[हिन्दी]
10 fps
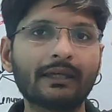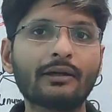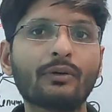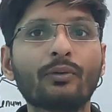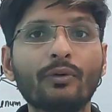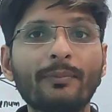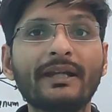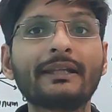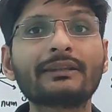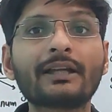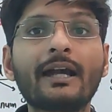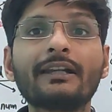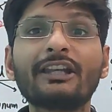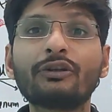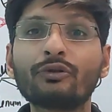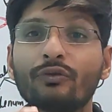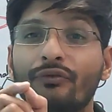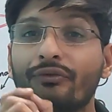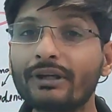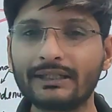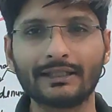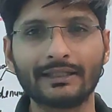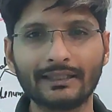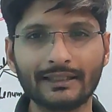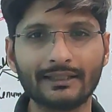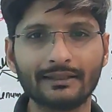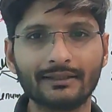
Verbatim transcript: है वो बेटा 32 फीट की है